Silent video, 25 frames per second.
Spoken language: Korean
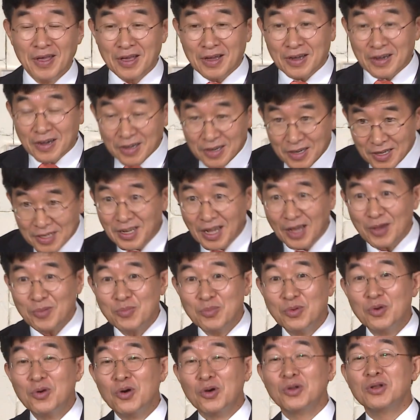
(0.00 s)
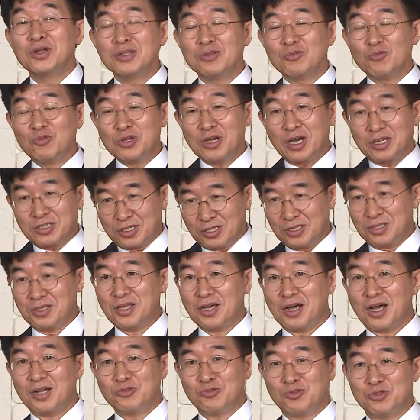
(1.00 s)
그러나 뭐는 우리가
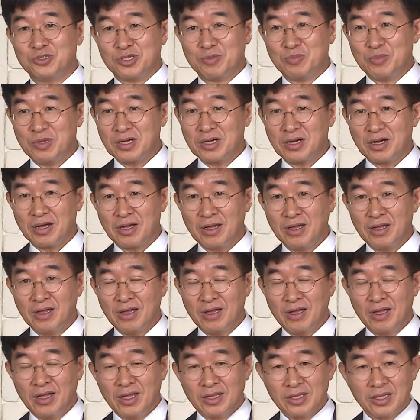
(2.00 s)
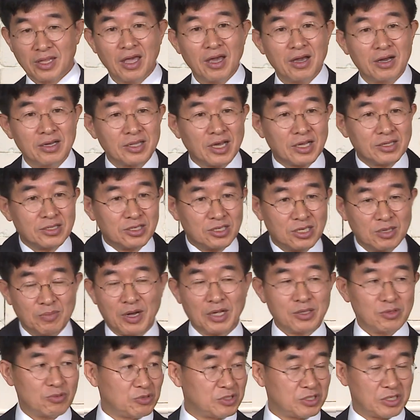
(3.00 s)
선택할 수 있습니까? 태어난
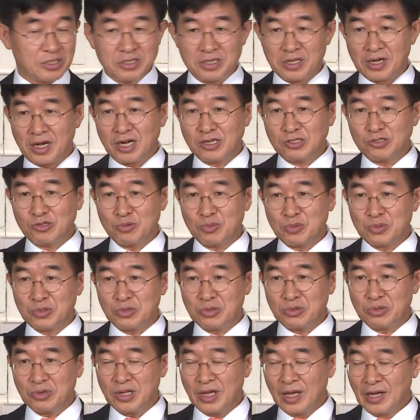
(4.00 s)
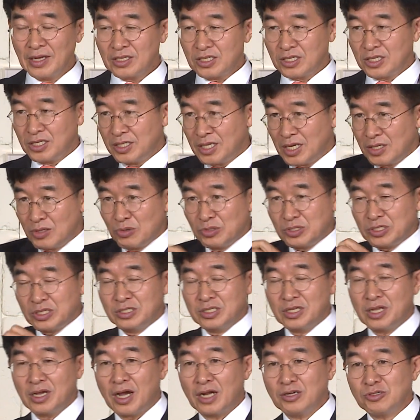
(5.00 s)
집안도 선택할 수 없고 시대도
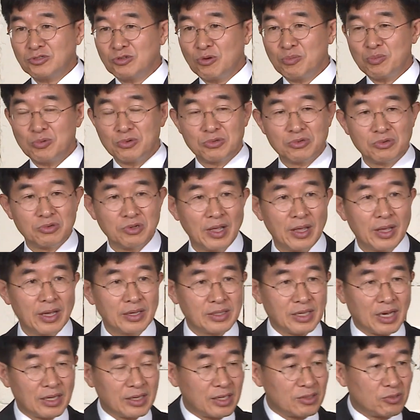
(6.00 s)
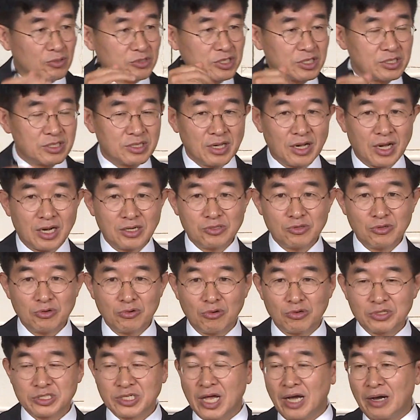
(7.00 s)
선택할 수 없고 나라도 선택할 수
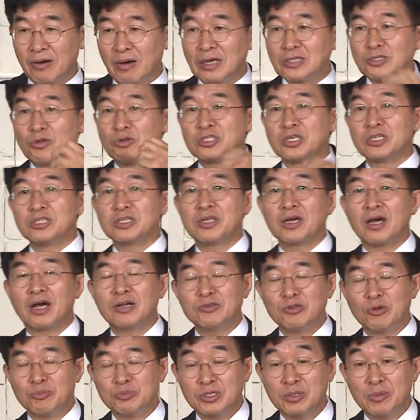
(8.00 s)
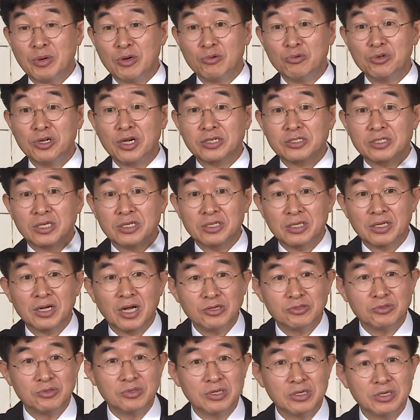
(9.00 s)
없고 상황도 선택할 수 없지만 우리가
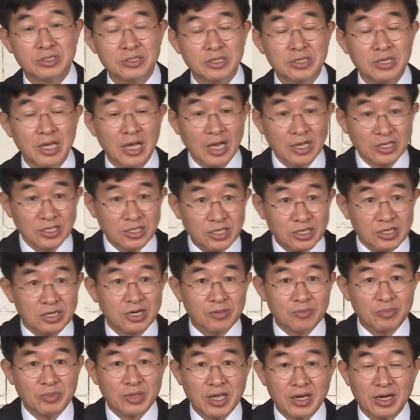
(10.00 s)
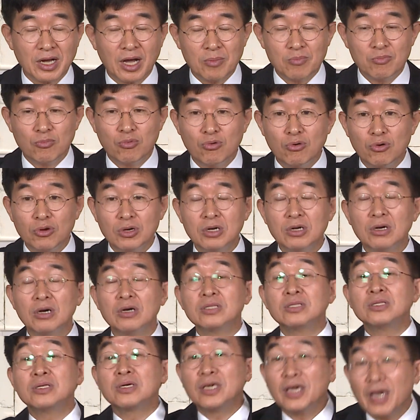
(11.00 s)
선택할 수 있는 것은 지금 내가 무엇을
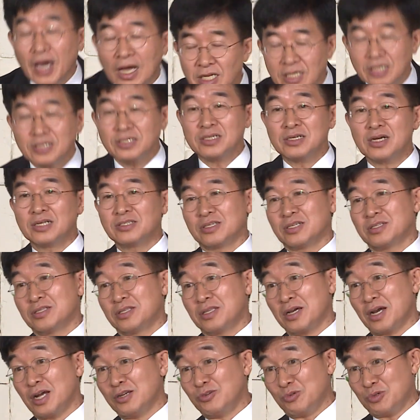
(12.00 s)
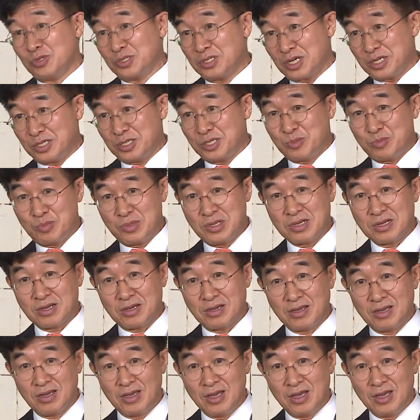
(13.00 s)
어떻게 할 것인가를 선택할 수 있지 않습니까?